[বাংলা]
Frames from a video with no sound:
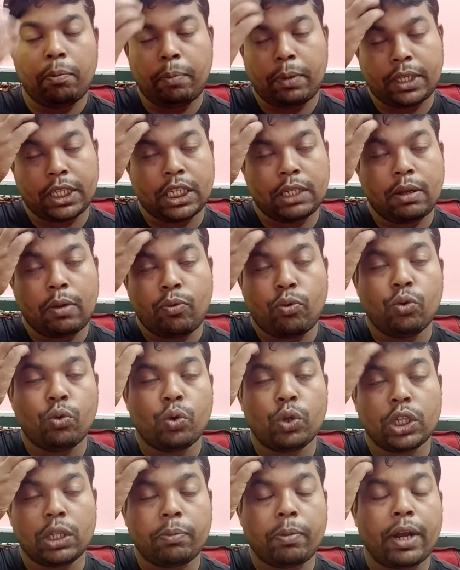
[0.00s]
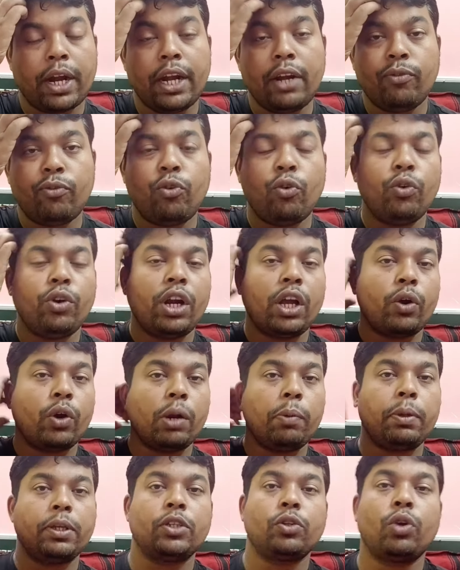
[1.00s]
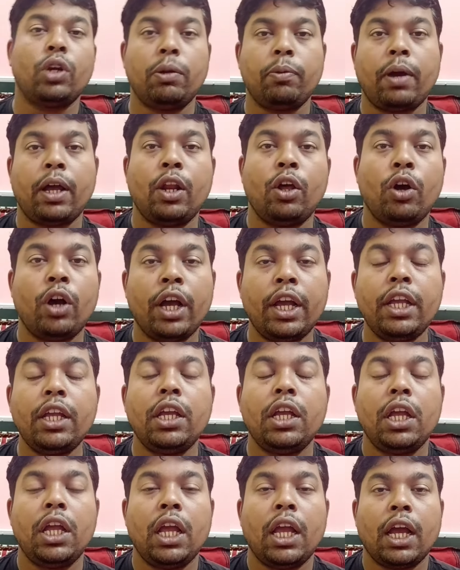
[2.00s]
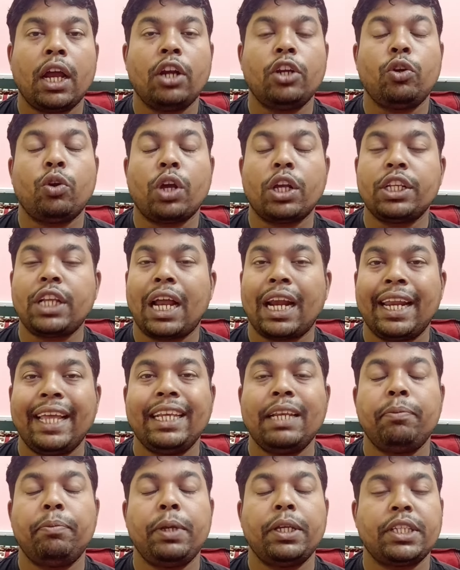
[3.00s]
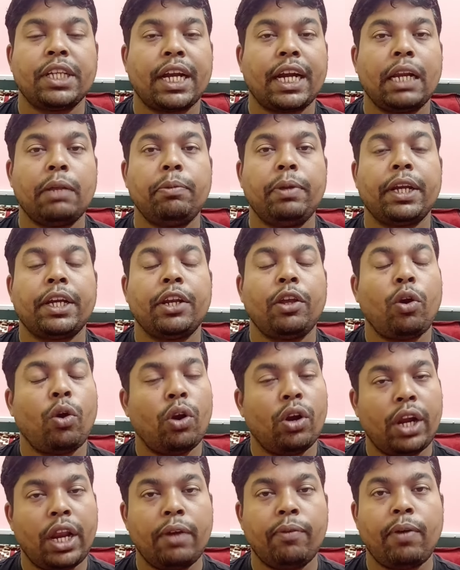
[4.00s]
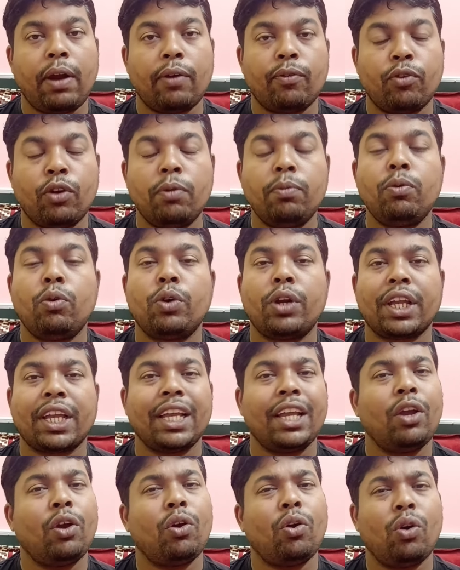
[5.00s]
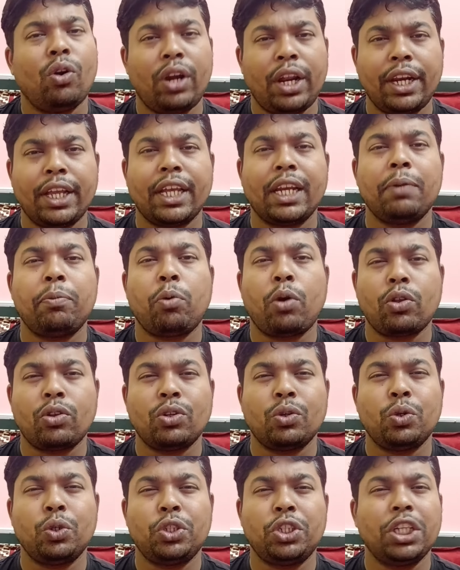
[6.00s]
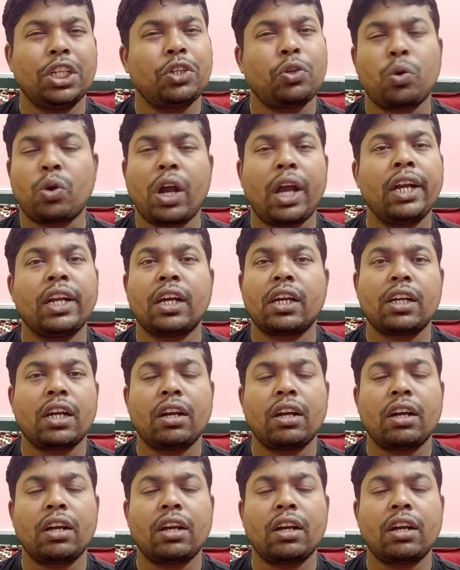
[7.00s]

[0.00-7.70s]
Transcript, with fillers: মেসেজ বা ফোন করতে পারেন ফোন না করে মেসেজ করলে ভালো হয় কারণ জনকে জানে যে বিএস একাডেমি একটি অনলাইন প্ল্যাটফর্ম অনেকে অনলাইন এখানে পড়াশোনা করছে ঠকায়